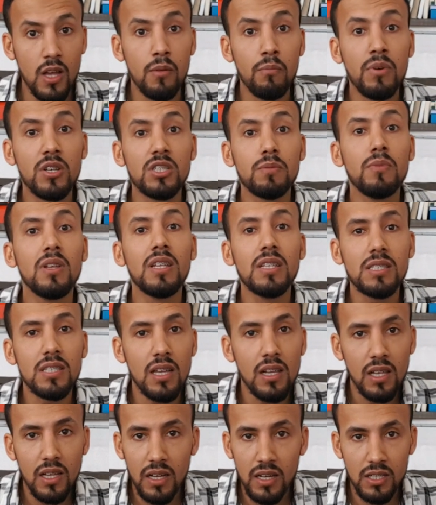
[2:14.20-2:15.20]
باش ملي
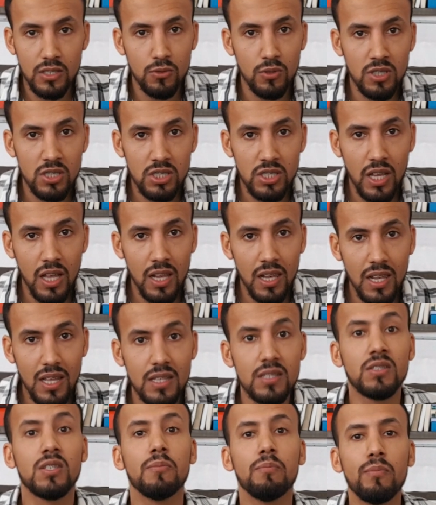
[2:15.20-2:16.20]
سالي قريتو ان شاء الله
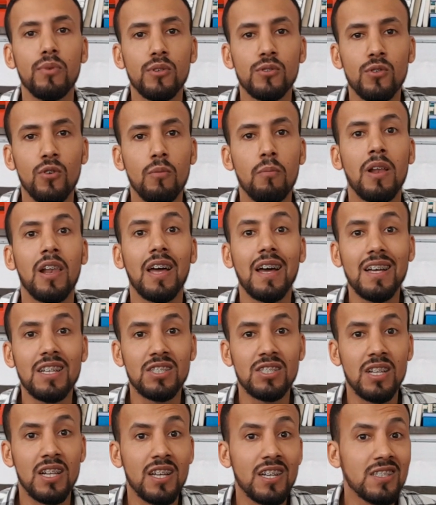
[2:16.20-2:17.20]
سيبوزو ما
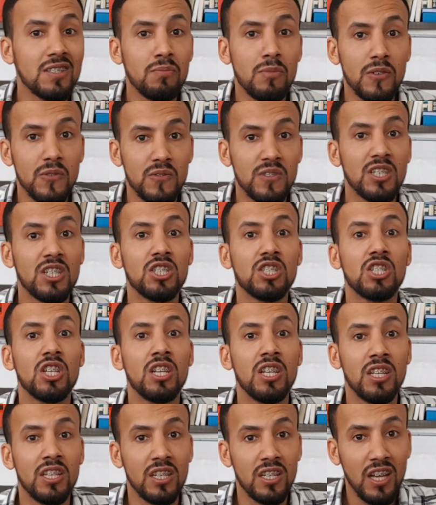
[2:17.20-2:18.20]
لقاش الخدمه في داكشي
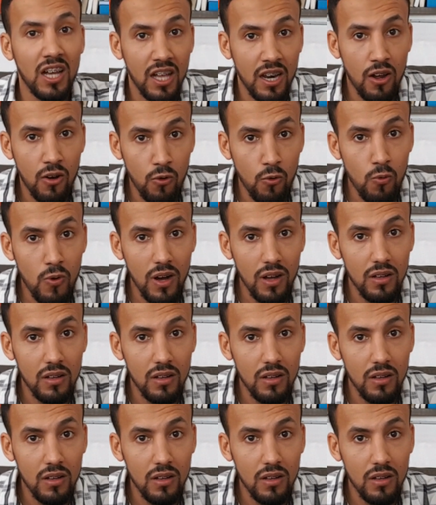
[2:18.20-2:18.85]
اللي قرا هو